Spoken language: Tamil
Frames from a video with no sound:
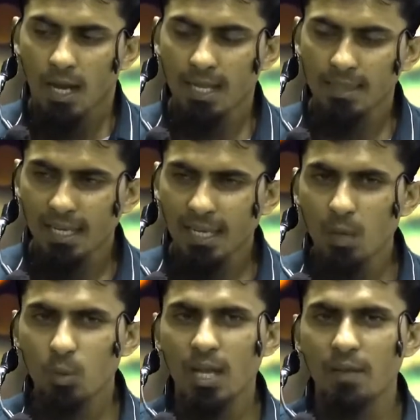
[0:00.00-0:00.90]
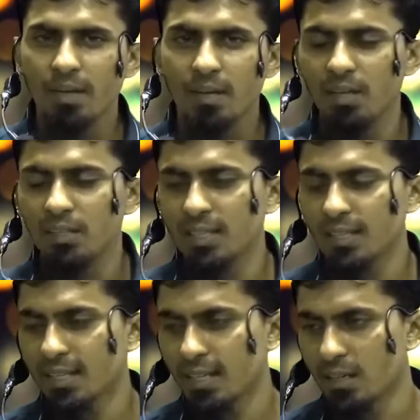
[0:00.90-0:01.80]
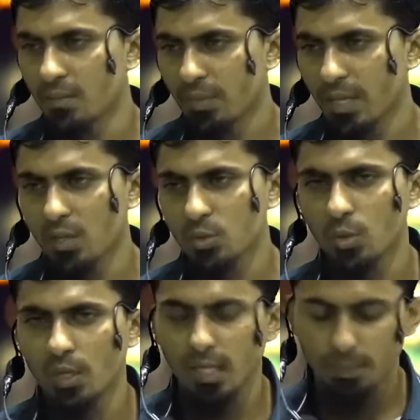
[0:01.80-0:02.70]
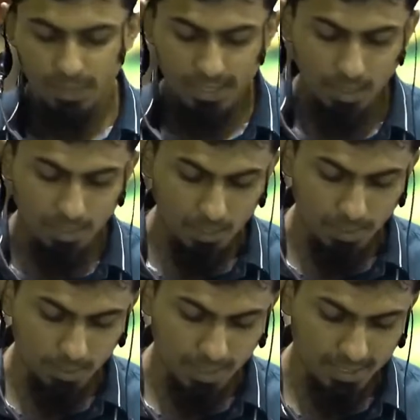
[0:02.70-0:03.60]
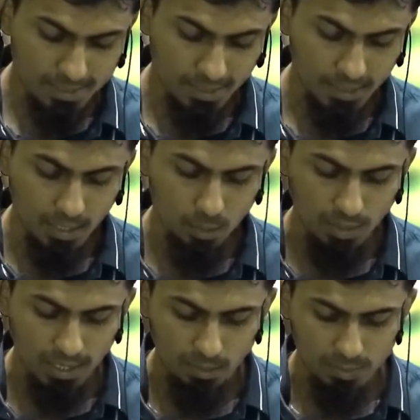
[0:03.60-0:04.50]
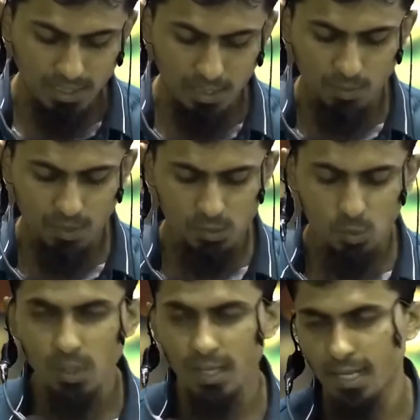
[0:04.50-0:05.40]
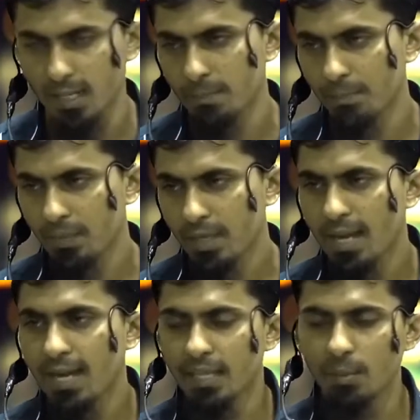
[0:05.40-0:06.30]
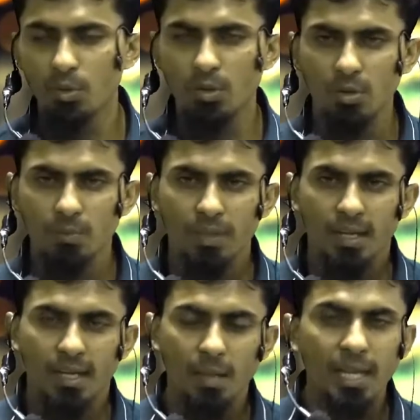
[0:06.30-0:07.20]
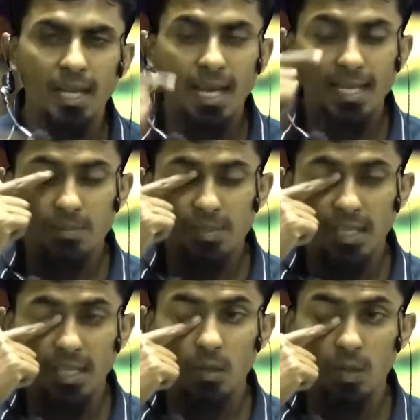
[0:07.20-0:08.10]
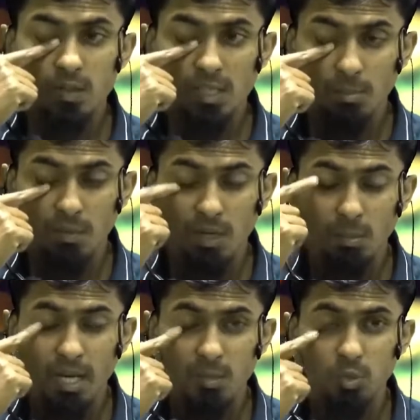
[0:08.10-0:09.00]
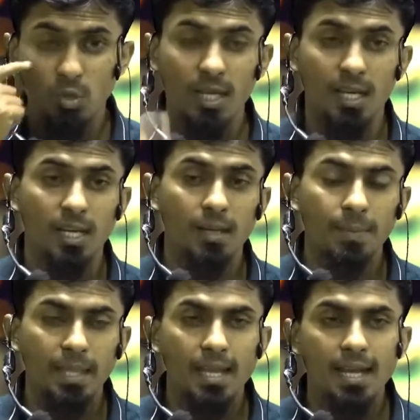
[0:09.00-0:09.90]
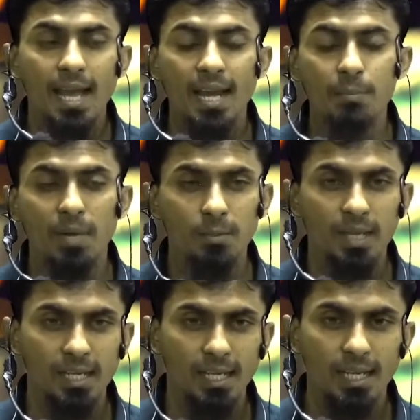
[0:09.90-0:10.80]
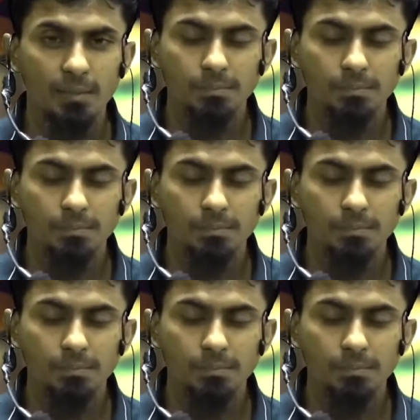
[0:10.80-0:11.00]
அந்த அல்லாவுக்காக வேண்டி விழித்திருந்த கண் என்று சொல்லி நபிகள் பெருமானார் சல்லல்லாஹூ அலஹி வசல்லாம் அவர்கள் சொல்கின்றார்கள் அதே போன்று நபிகள் நாயகம் சல்லல்லா அலிசல்லாம் அவர்கள் மேலும் சொன்னார்கள் நாளை மறுமையிலே